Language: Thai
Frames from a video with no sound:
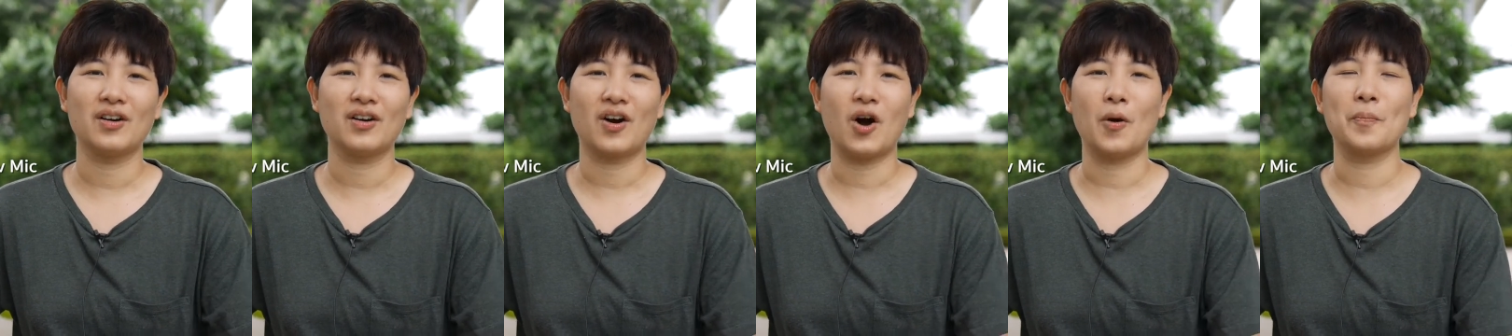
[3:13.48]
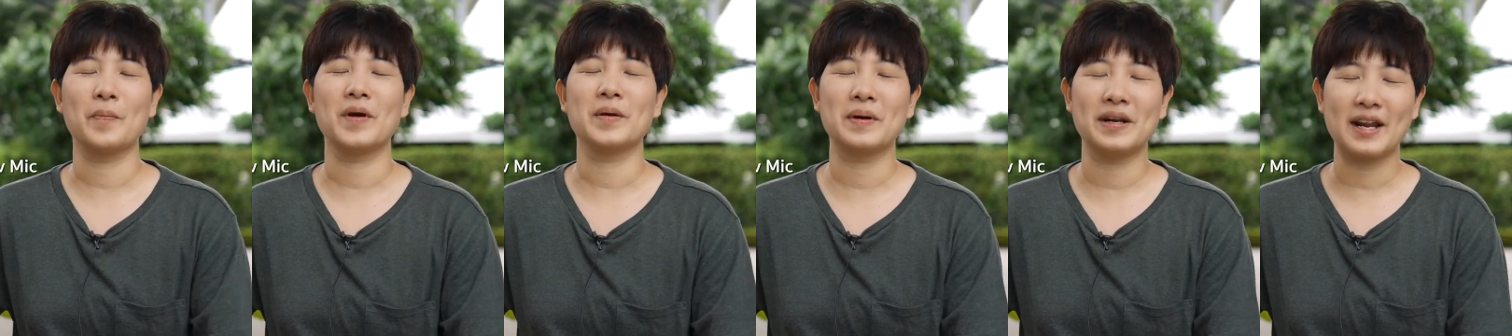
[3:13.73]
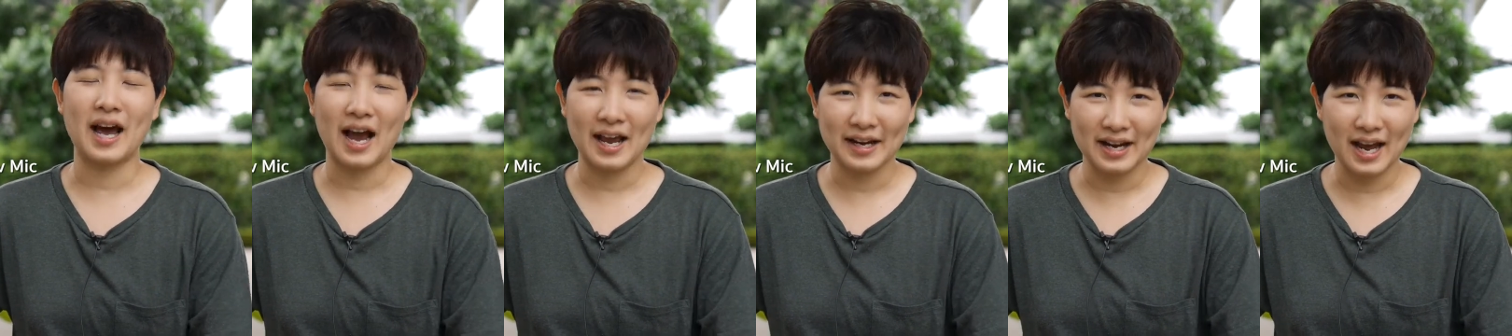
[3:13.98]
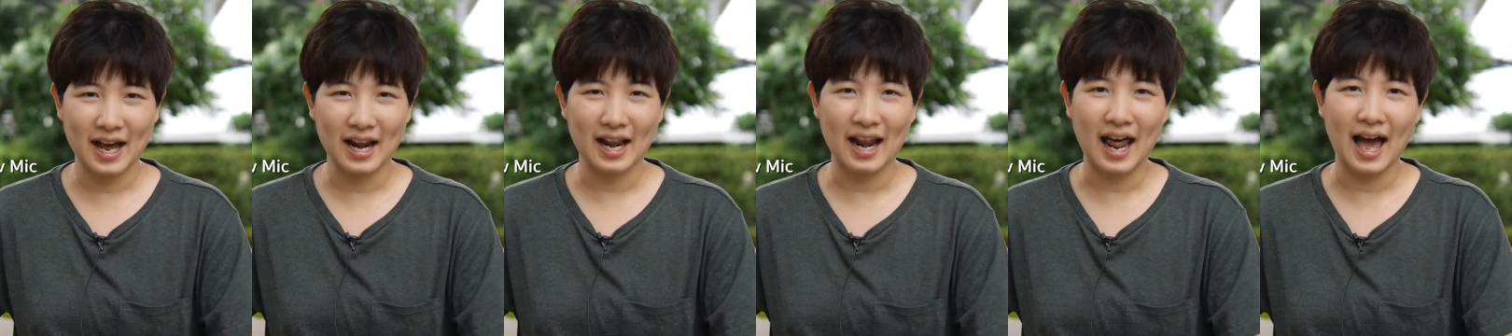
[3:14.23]
คอมเมนต์มาได้
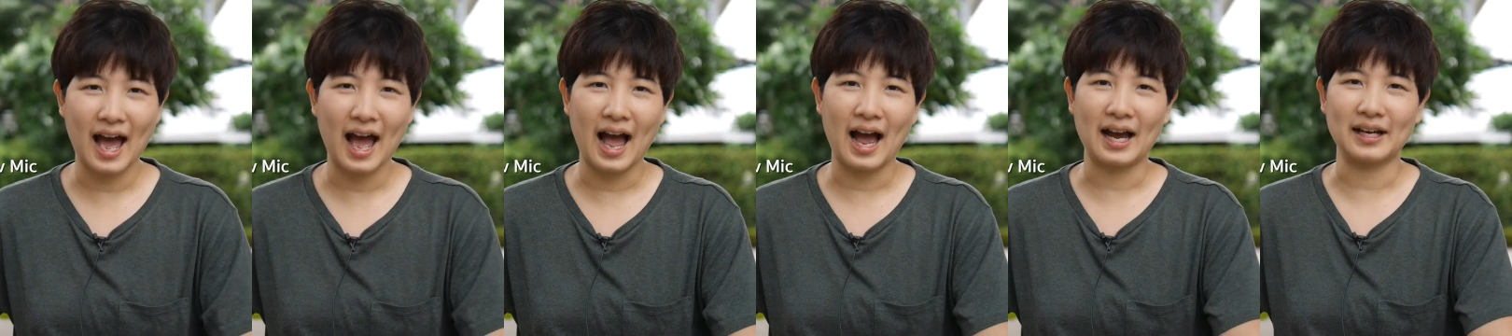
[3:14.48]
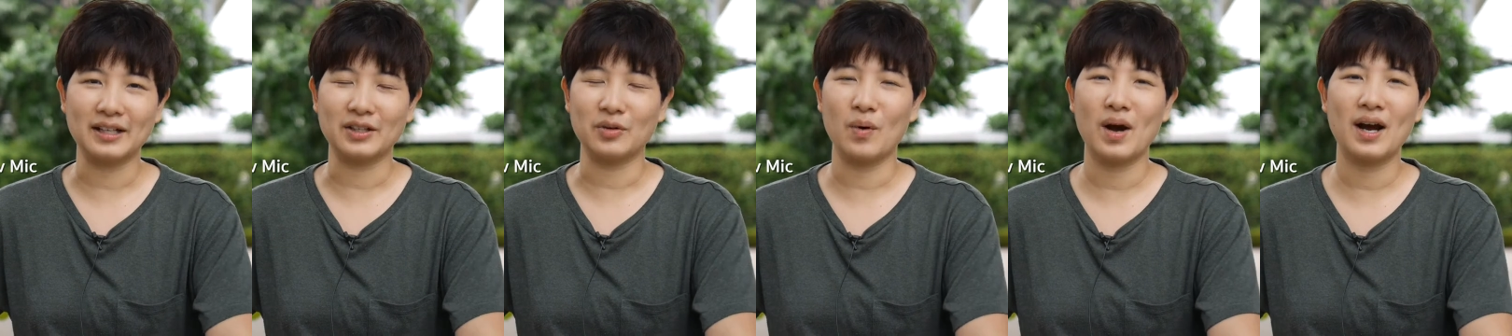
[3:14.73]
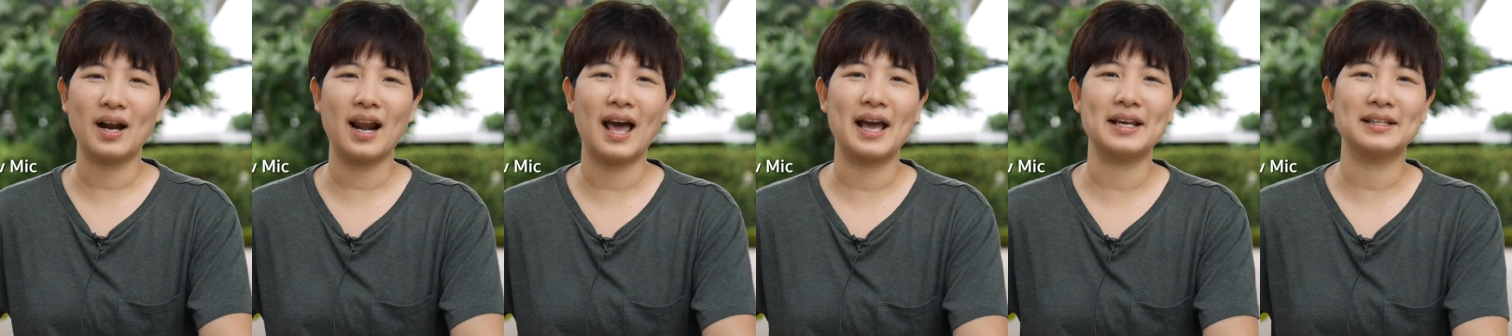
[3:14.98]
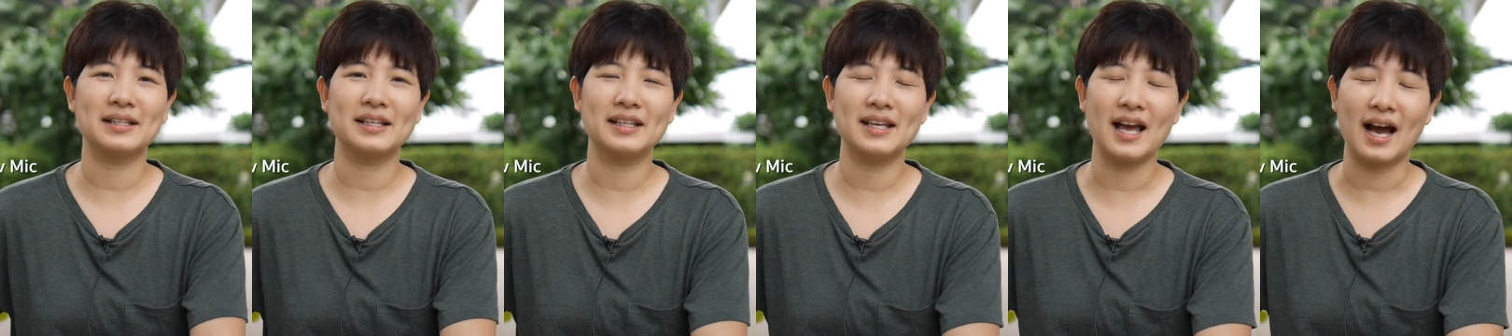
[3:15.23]
ด้านล่างหรือว่าใคร
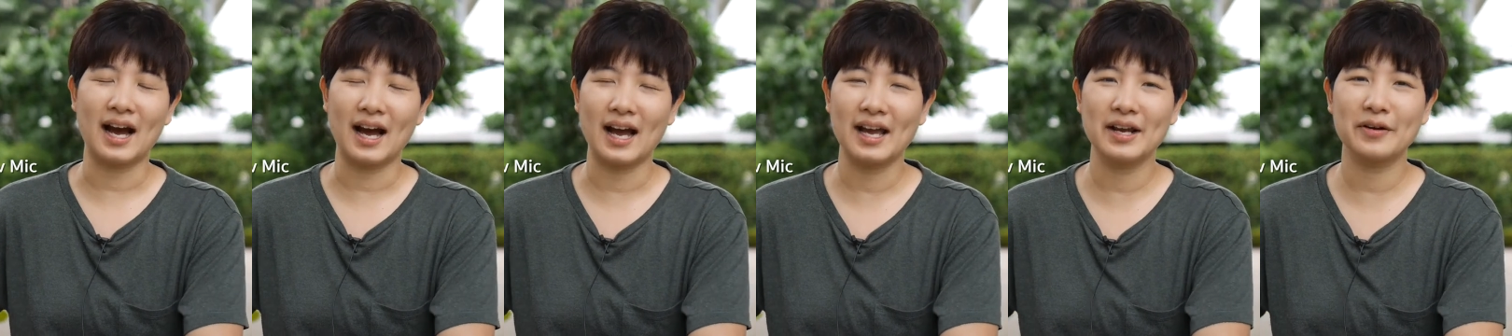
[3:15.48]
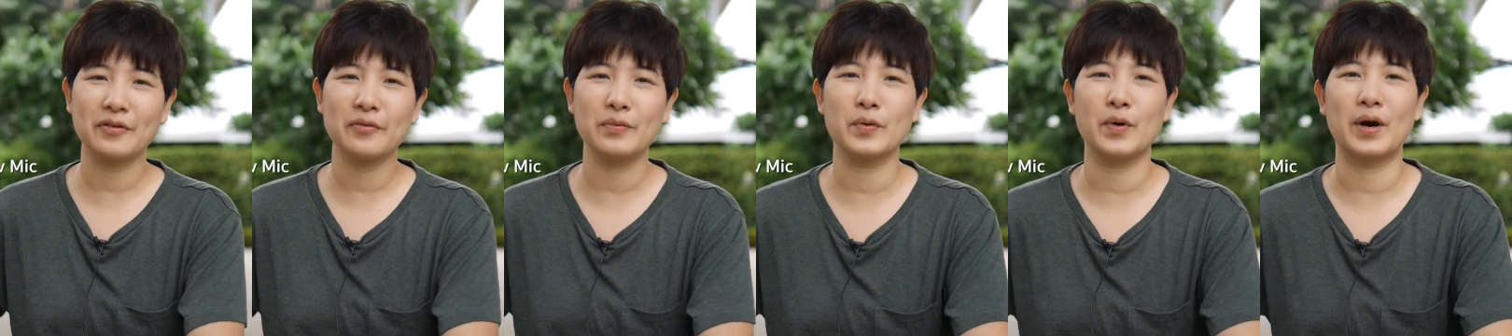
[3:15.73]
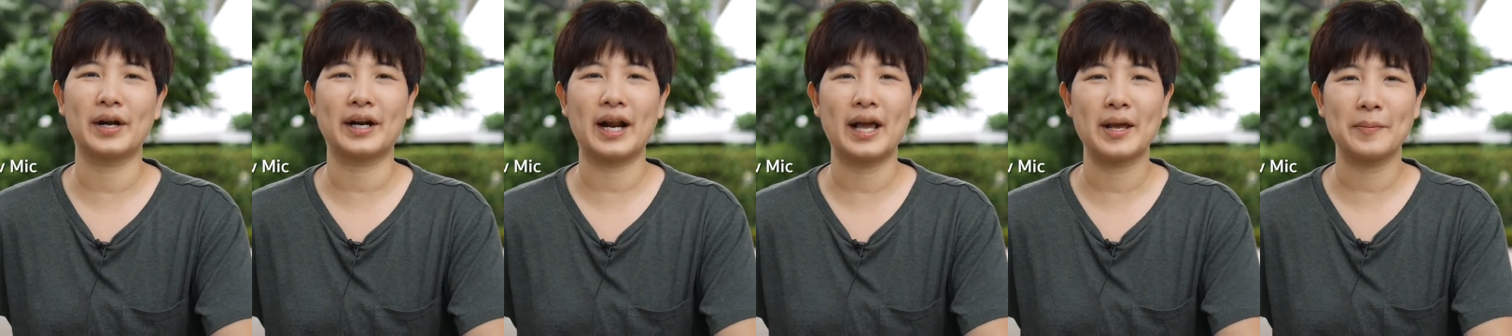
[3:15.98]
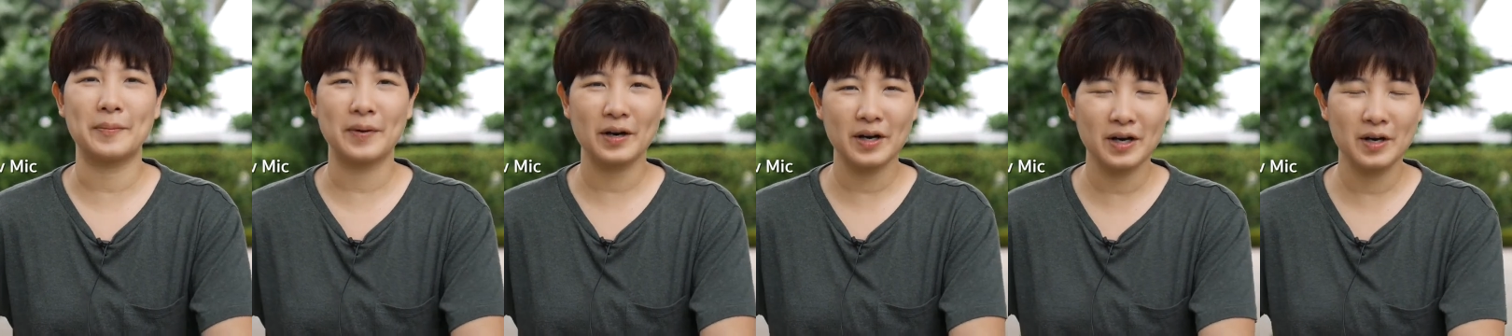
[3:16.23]
ที่อยากให้รีวิวอะไร
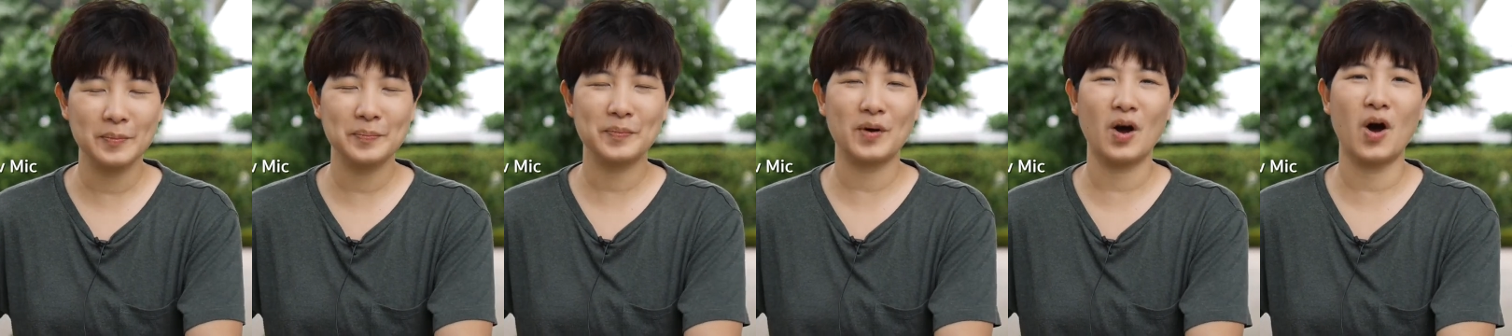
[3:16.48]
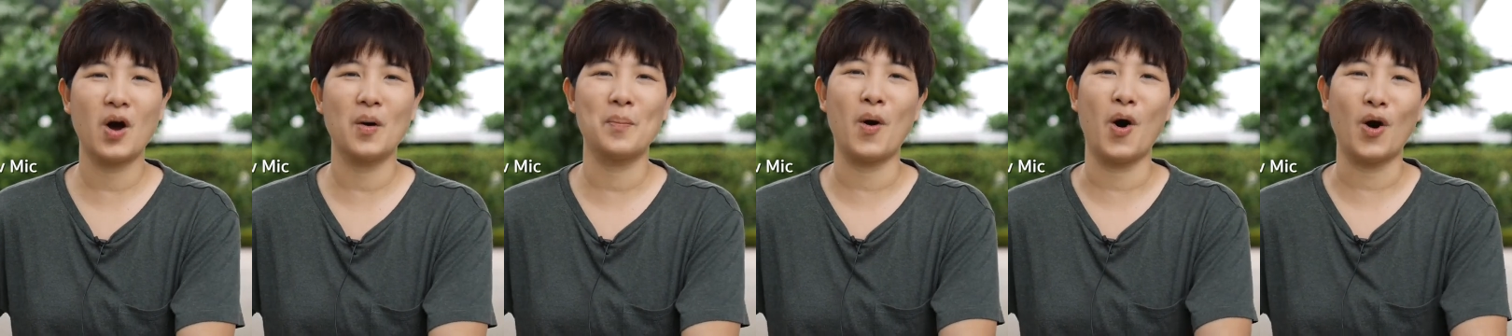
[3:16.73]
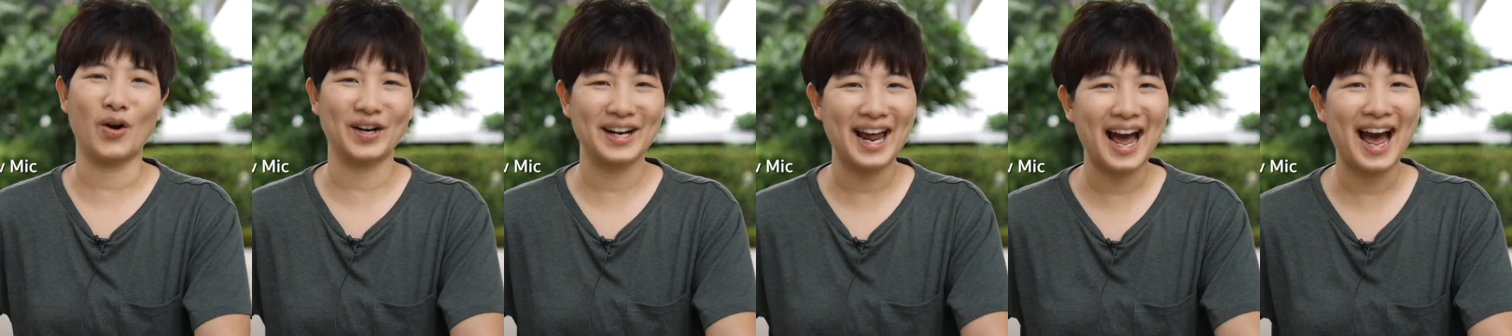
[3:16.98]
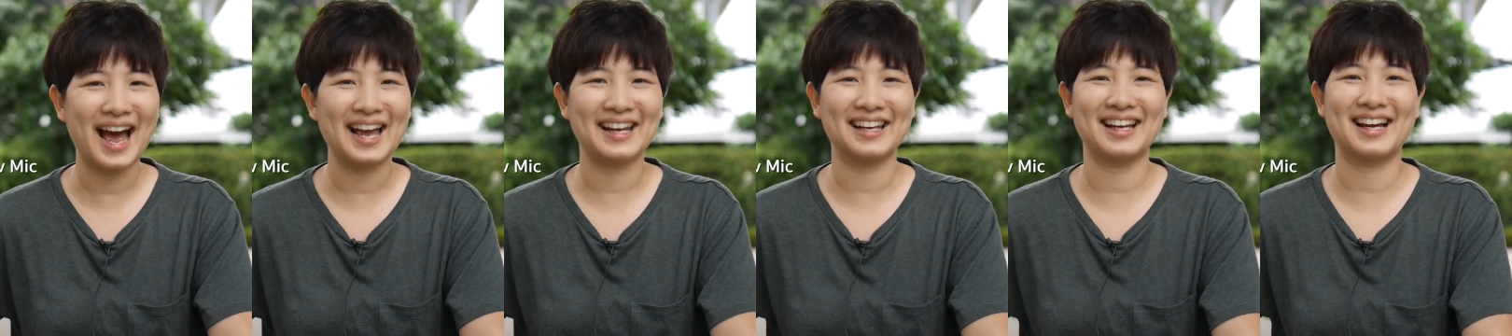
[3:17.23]
เพิ่มก็บอก
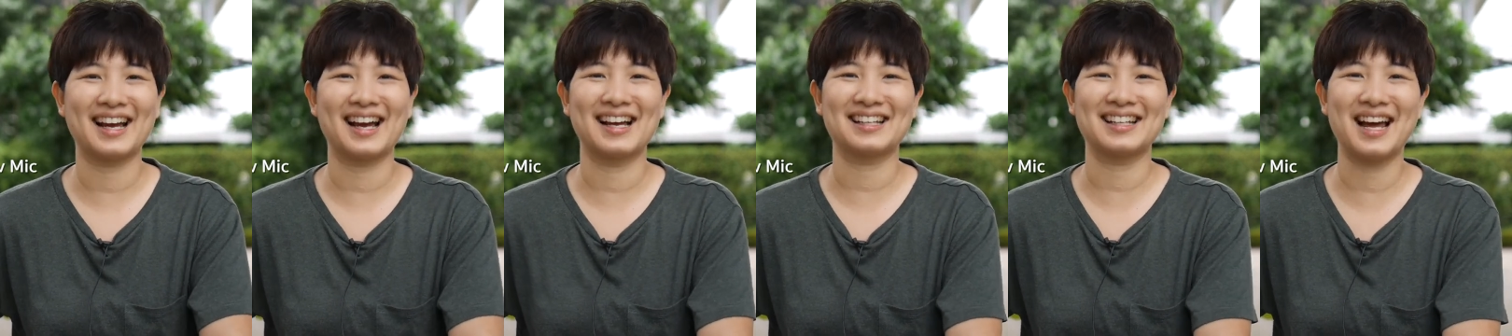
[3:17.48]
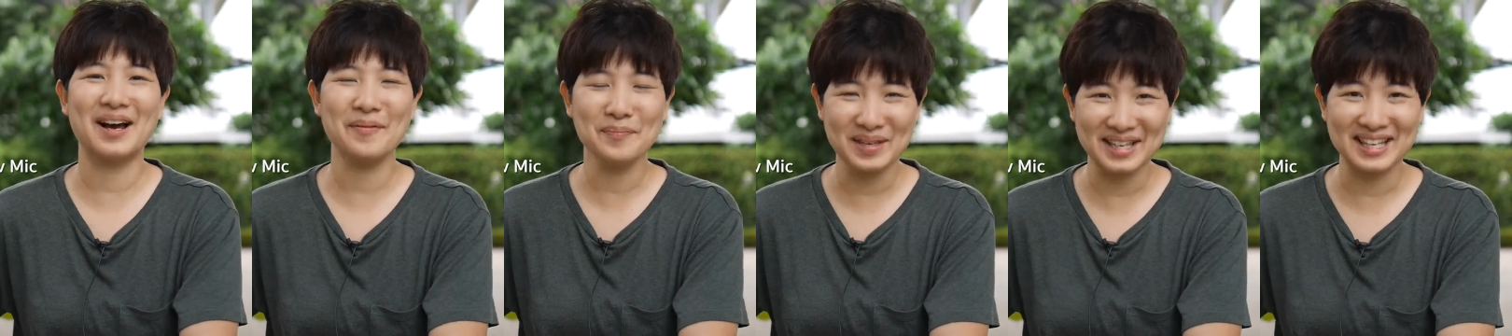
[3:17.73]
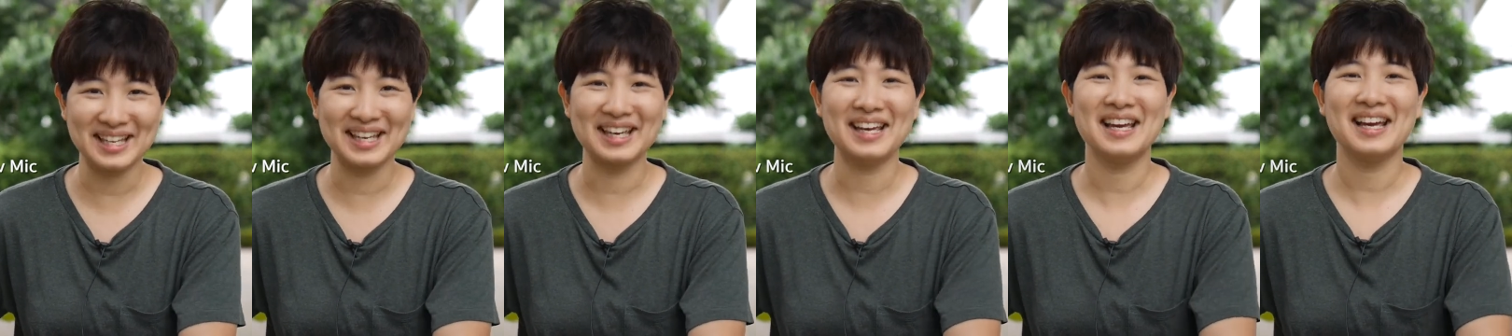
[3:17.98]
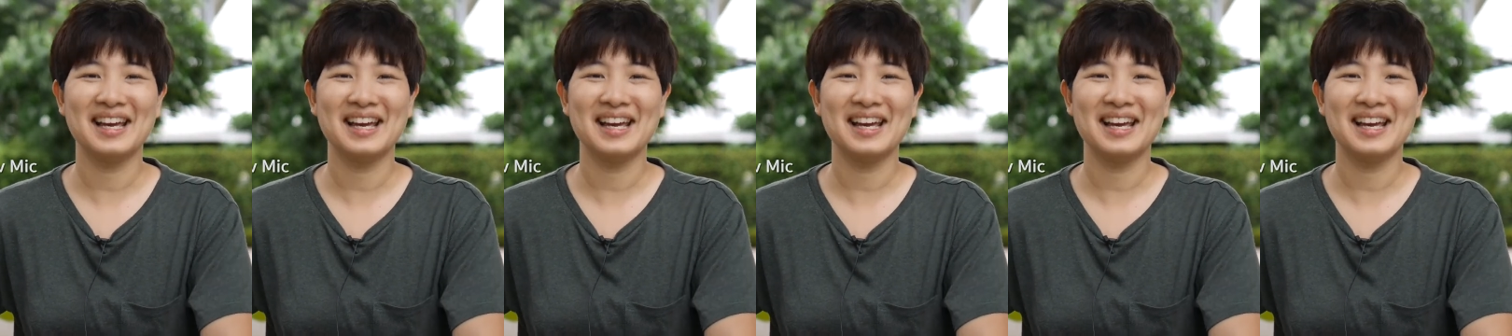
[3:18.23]
ได้นะคะถ้ามี